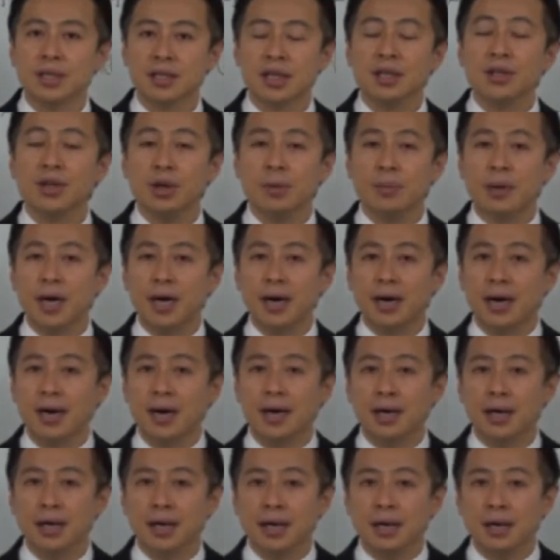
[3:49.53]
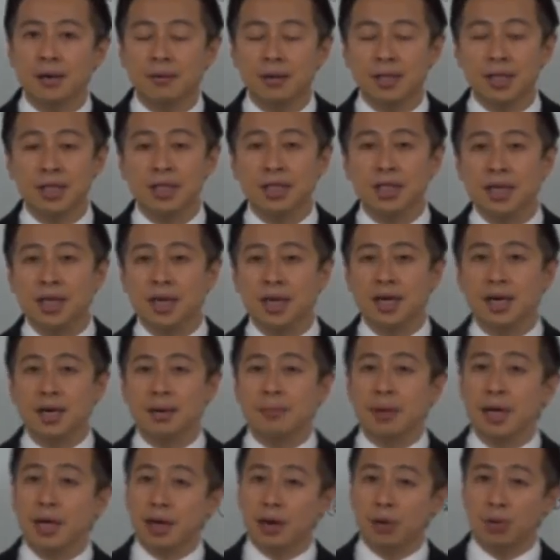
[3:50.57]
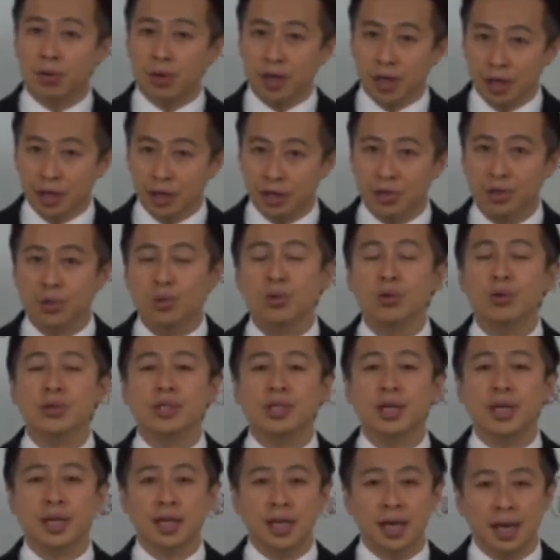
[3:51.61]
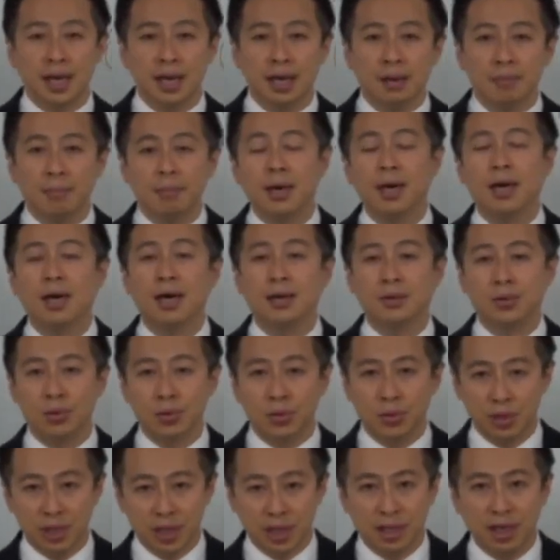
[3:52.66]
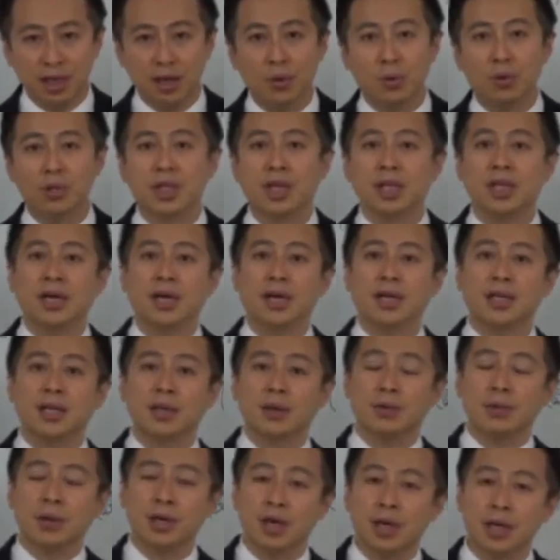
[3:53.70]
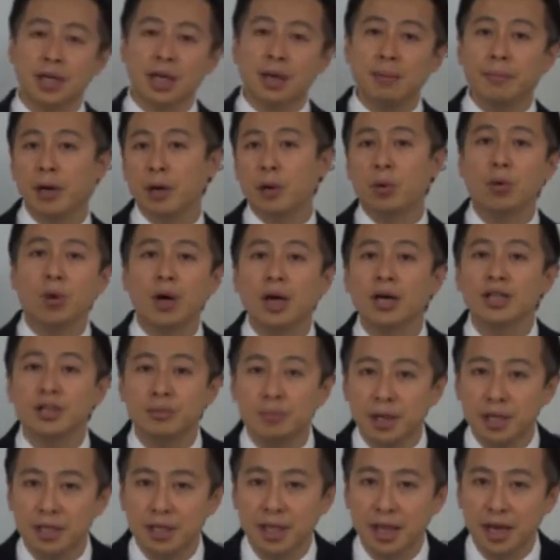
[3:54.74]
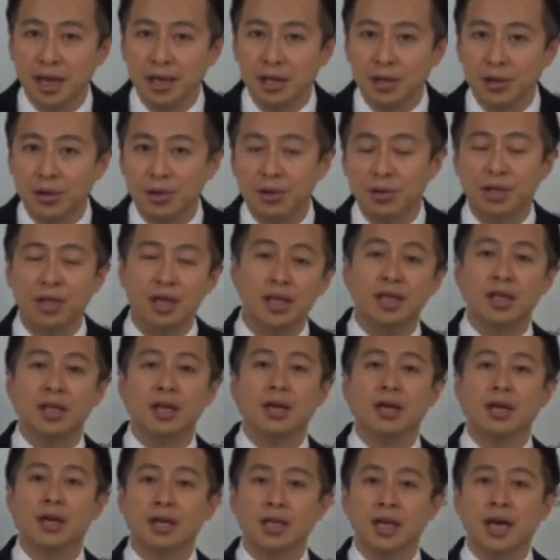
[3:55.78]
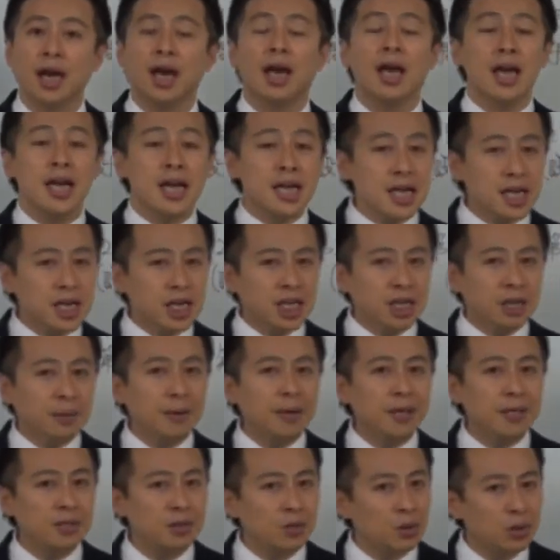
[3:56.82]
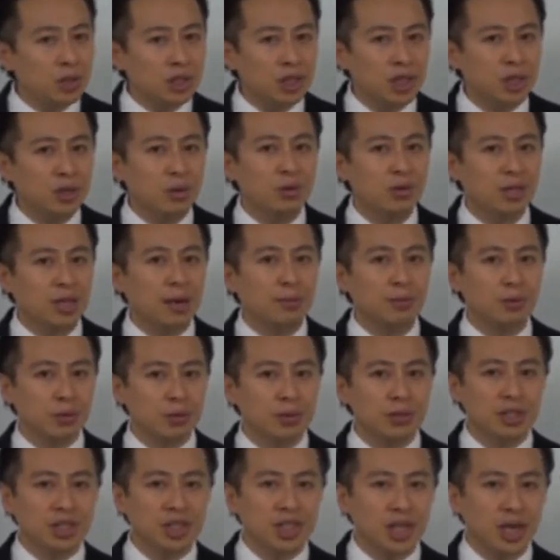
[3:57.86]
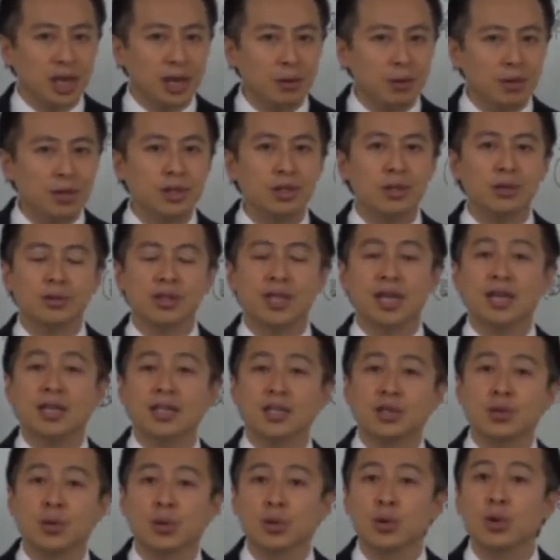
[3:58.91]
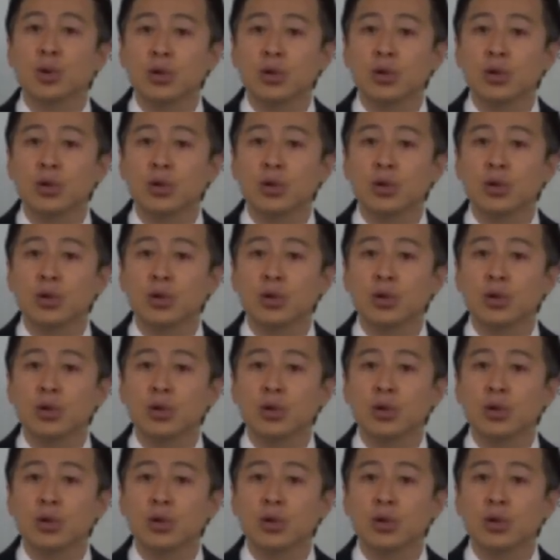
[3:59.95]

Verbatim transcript: 例えば私が、まあ、過去に受講生で、まあ、あの実際に教えた方の中で、まあ、合格しましたと言ってきた中で一番組織の多分事例の1の点数を